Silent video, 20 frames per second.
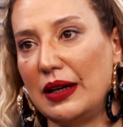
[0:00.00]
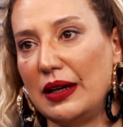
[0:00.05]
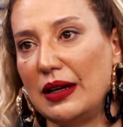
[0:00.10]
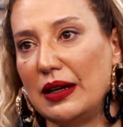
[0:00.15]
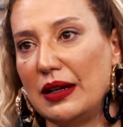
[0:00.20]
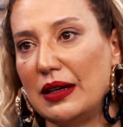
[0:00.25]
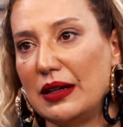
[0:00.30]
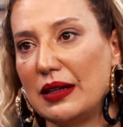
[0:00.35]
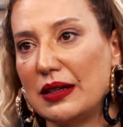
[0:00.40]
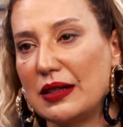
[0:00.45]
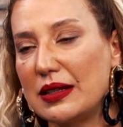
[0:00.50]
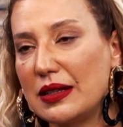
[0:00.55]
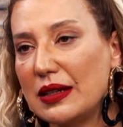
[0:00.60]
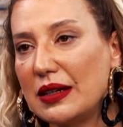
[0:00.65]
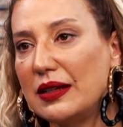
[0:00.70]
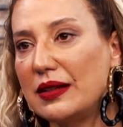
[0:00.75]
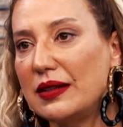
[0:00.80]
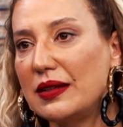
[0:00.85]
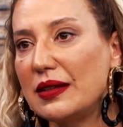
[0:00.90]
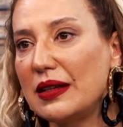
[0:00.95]
e,
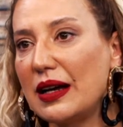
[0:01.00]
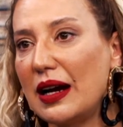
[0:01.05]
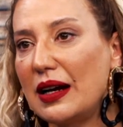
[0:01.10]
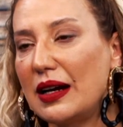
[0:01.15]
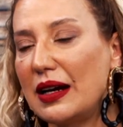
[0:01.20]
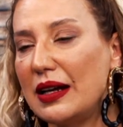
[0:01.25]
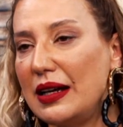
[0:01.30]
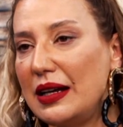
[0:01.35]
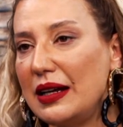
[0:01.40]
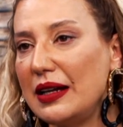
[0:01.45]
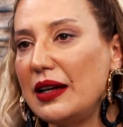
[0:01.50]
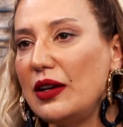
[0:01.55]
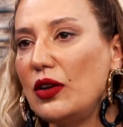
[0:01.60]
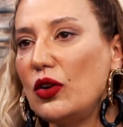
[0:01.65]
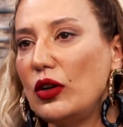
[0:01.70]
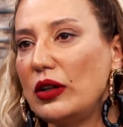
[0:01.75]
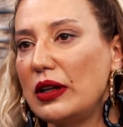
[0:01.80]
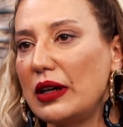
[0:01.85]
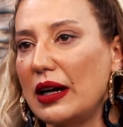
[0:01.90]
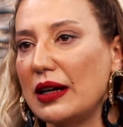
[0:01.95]
sıkıntılarla ilgili
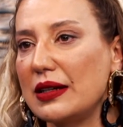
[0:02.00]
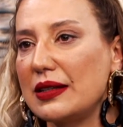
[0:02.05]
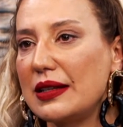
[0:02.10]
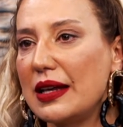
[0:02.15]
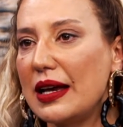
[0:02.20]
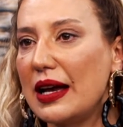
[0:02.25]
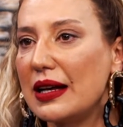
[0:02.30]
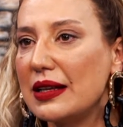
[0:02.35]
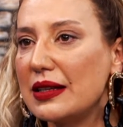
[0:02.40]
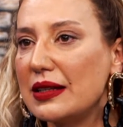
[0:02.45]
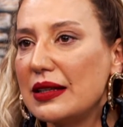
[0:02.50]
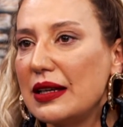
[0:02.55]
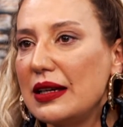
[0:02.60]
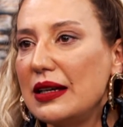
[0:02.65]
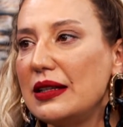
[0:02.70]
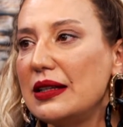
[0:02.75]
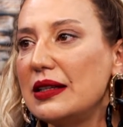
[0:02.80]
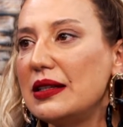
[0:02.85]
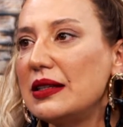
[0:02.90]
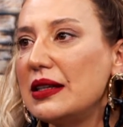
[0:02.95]
olarak seans
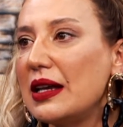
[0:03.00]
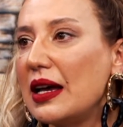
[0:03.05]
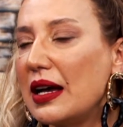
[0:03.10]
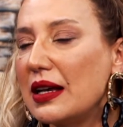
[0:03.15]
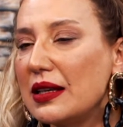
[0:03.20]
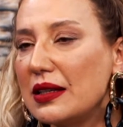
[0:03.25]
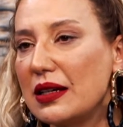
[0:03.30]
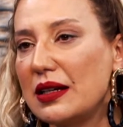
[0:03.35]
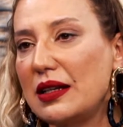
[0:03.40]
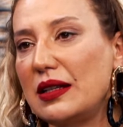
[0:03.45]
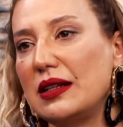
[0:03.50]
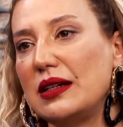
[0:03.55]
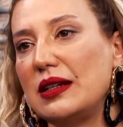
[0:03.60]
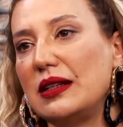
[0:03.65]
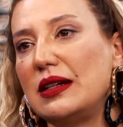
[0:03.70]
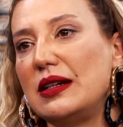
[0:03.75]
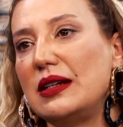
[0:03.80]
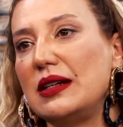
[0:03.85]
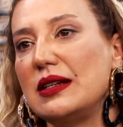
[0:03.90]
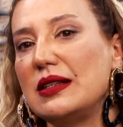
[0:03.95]
sayınız, seans
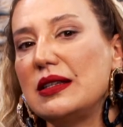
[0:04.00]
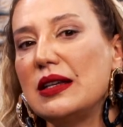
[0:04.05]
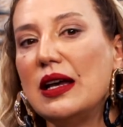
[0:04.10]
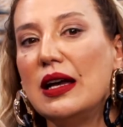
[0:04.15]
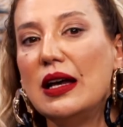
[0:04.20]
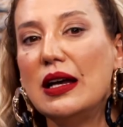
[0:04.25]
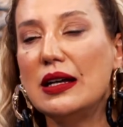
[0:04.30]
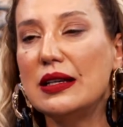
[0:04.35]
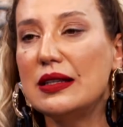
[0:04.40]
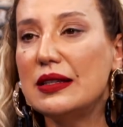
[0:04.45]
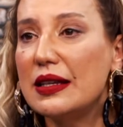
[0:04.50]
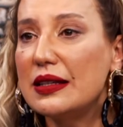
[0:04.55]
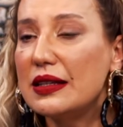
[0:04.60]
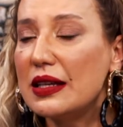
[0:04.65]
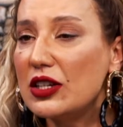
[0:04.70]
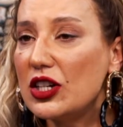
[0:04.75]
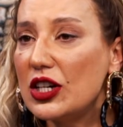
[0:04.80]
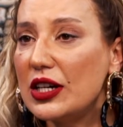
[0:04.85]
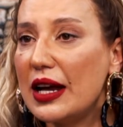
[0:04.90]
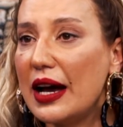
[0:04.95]
aralıklarınız, size
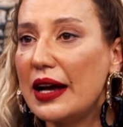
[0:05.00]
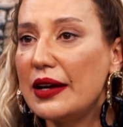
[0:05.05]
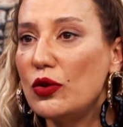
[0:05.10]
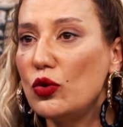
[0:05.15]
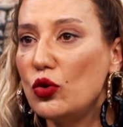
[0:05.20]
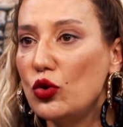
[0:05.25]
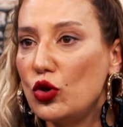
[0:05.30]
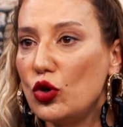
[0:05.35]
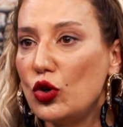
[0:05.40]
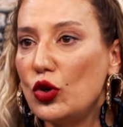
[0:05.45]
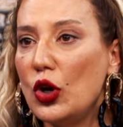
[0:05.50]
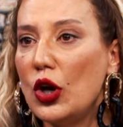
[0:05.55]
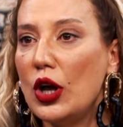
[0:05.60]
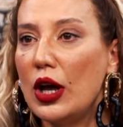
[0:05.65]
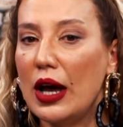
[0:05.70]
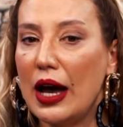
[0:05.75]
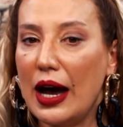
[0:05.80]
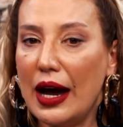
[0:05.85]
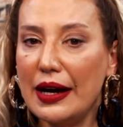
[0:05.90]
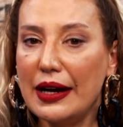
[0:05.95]
seçilen ürün
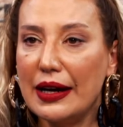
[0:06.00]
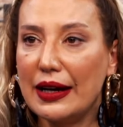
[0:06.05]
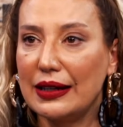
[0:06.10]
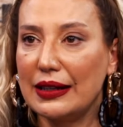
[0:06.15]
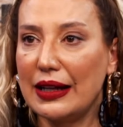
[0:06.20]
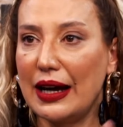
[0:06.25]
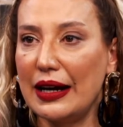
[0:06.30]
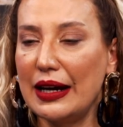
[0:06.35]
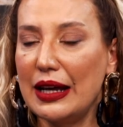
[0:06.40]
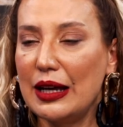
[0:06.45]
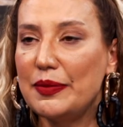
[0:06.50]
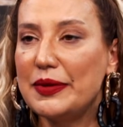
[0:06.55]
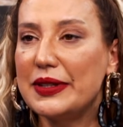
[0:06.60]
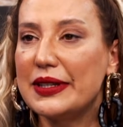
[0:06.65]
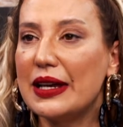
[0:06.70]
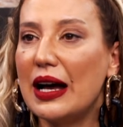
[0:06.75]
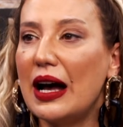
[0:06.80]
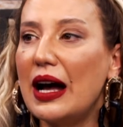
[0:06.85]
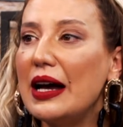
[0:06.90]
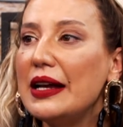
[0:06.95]
her ne kadar
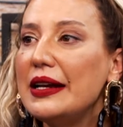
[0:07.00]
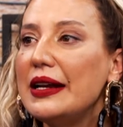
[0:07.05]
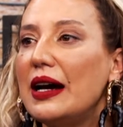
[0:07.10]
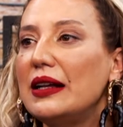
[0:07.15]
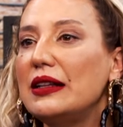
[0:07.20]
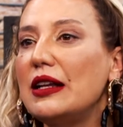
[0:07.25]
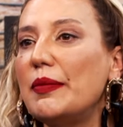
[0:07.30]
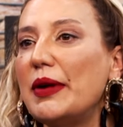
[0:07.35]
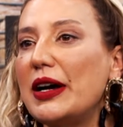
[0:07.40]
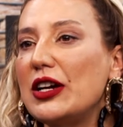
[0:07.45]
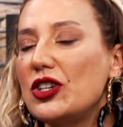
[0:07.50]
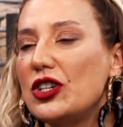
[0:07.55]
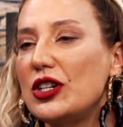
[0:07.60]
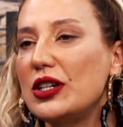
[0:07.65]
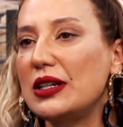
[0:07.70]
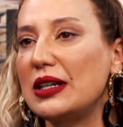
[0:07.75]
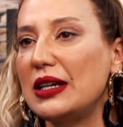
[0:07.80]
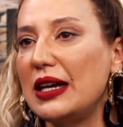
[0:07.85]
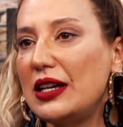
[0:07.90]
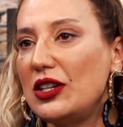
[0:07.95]
hepsi aynı ana
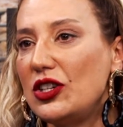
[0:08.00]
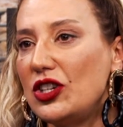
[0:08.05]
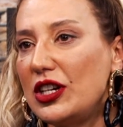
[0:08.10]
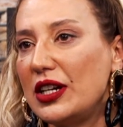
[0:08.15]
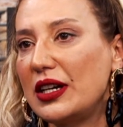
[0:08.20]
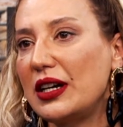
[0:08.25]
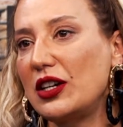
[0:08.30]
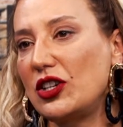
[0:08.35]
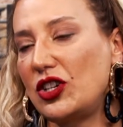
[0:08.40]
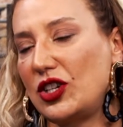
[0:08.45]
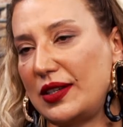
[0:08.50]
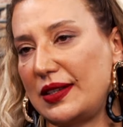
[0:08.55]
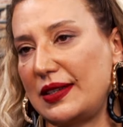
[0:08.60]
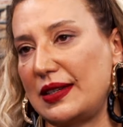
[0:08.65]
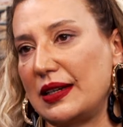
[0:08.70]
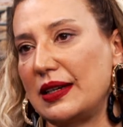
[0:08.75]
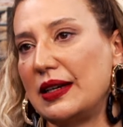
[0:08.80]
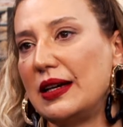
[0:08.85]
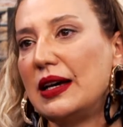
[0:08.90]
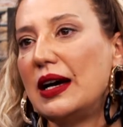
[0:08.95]
başlık gençlik
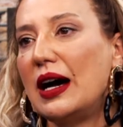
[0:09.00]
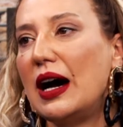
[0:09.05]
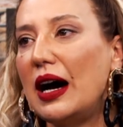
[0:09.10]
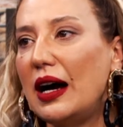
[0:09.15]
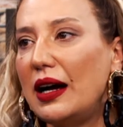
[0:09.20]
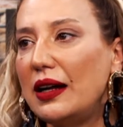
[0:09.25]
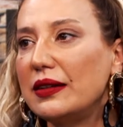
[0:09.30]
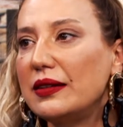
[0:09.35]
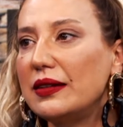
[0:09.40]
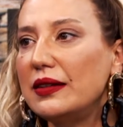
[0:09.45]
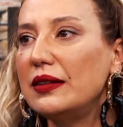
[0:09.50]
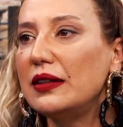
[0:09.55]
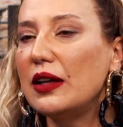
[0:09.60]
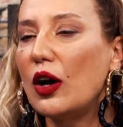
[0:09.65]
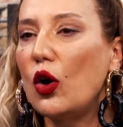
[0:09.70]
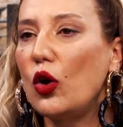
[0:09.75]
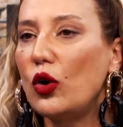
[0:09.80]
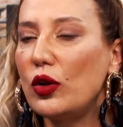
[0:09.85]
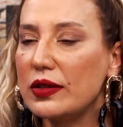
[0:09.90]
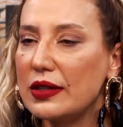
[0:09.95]
aşısı altında
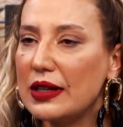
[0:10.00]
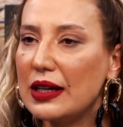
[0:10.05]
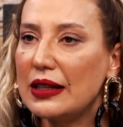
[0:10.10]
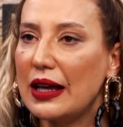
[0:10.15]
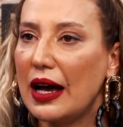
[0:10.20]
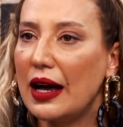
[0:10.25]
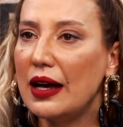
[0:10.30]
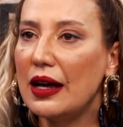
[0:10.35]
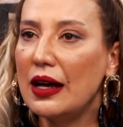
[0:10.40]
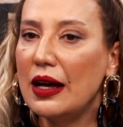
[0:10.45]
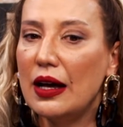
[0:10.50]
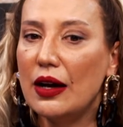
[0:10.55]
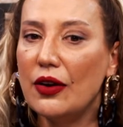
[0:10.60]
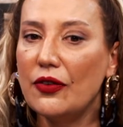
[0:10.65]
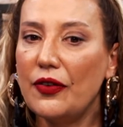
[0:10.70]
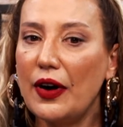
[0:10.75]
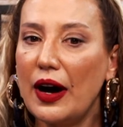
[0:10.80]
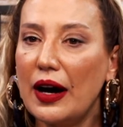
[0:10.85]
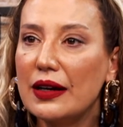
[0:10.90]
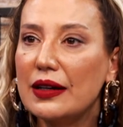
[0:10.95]
olsa da
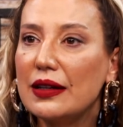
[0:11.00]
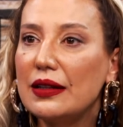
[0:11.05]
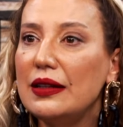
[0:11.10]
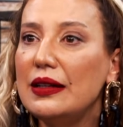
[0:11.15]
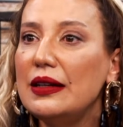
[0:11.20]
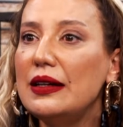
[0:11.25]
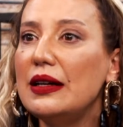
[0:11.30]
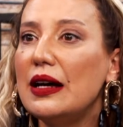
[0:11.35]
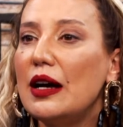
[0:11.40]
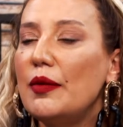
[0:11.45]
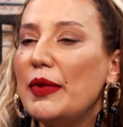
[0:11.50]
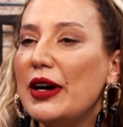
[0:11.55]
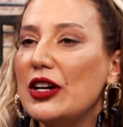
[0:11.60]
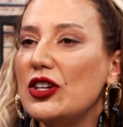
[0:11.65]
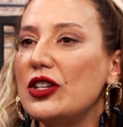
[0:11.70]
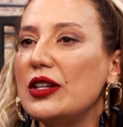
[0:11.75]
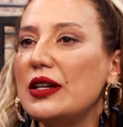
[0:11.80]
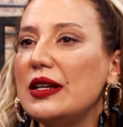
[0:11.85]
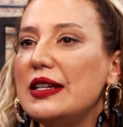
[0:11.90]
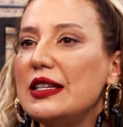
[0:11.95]
farklı
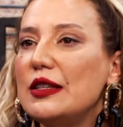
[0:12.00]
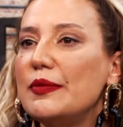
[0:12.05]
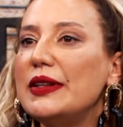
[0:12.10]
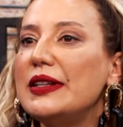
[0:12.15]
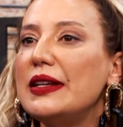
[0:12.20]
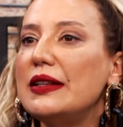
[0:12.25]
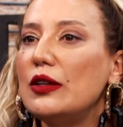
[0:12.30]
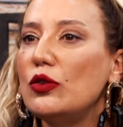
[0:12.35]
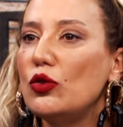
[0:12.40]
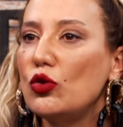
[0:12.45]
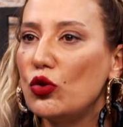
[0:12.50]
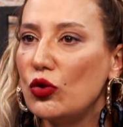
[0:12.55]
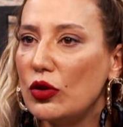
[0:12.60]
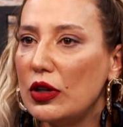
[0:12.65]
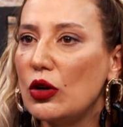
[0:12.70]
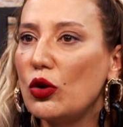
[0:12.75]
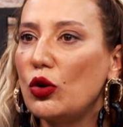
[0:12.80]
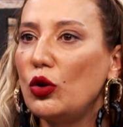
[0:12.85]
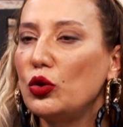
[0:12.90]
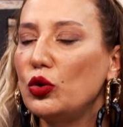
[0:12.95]
amaçlara hizmet eden
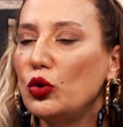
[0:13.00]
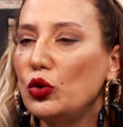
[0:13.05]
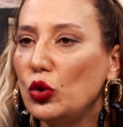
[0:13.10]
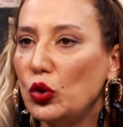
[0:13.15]
ürünler olduğunu